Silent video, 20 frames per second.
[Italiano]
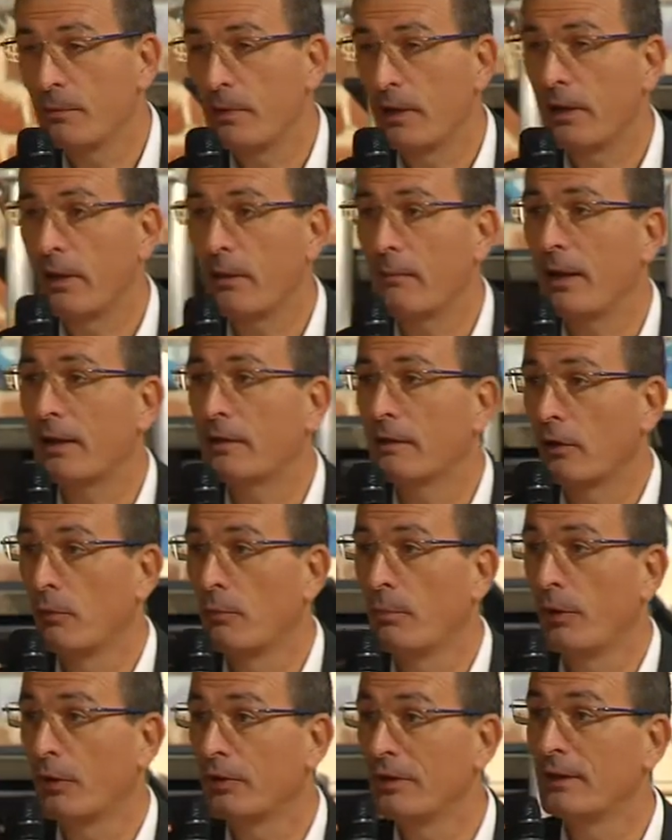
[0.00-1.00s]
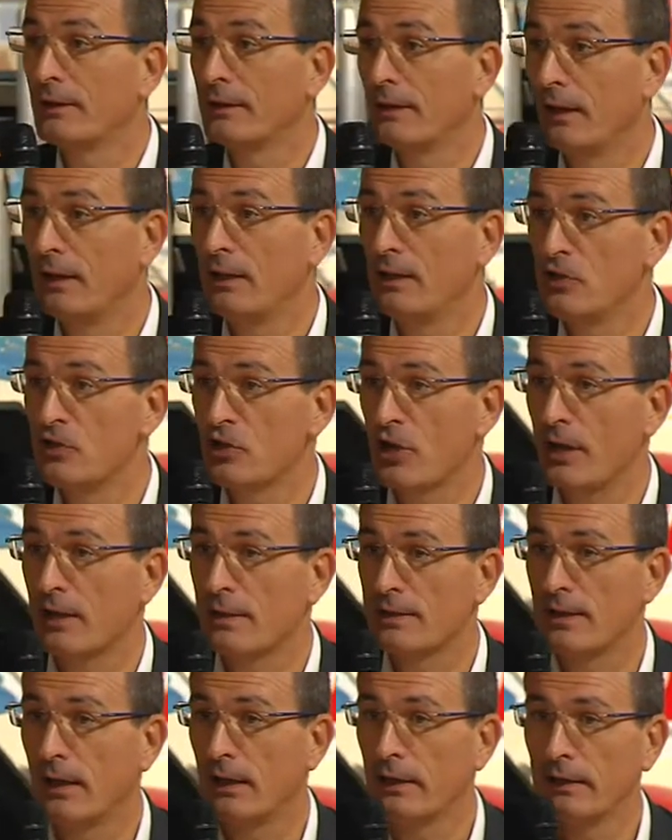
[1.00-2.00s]
perché mettere un po' di
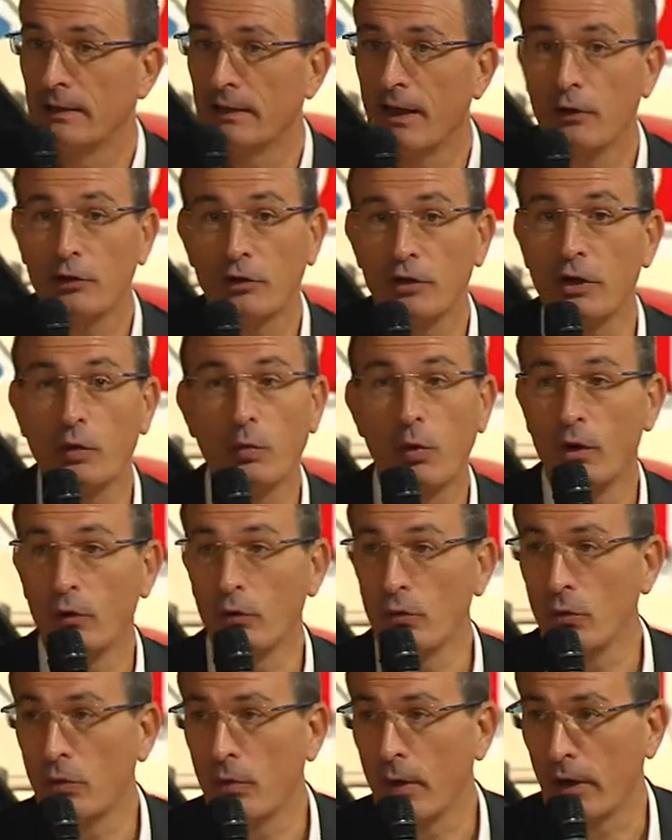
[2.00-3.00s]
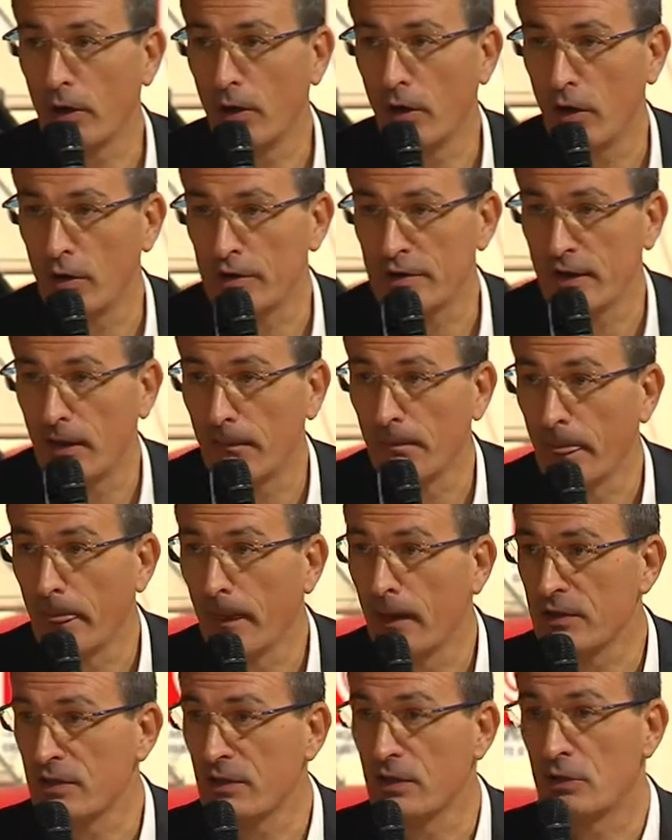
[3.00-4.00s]
intelligenza all'interno di qualunque cosa,
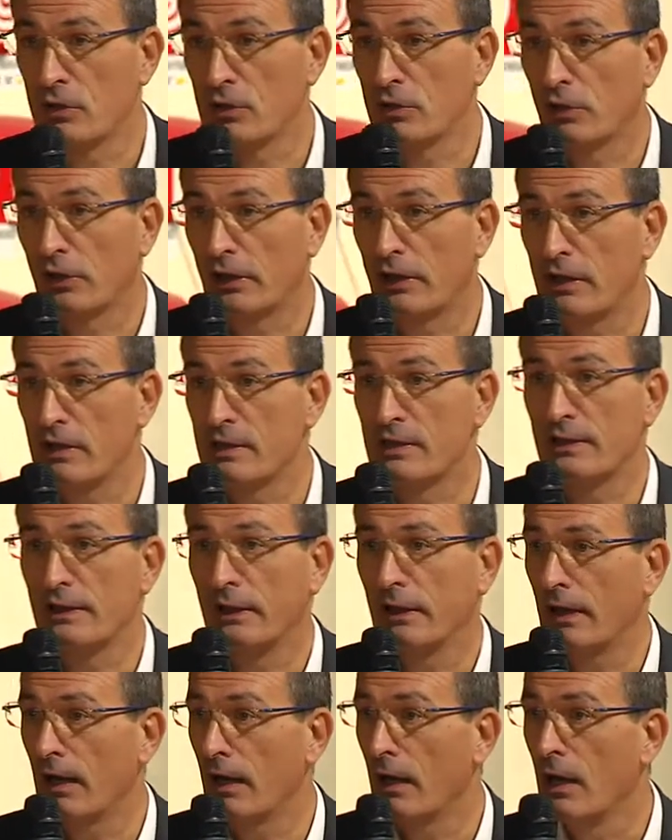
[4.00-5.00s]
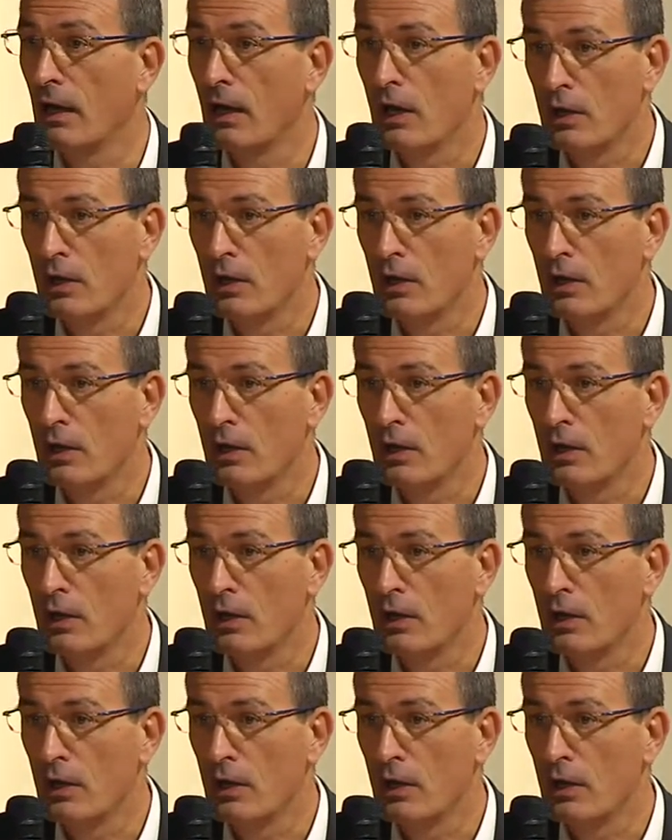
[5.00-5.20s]
sensoristica,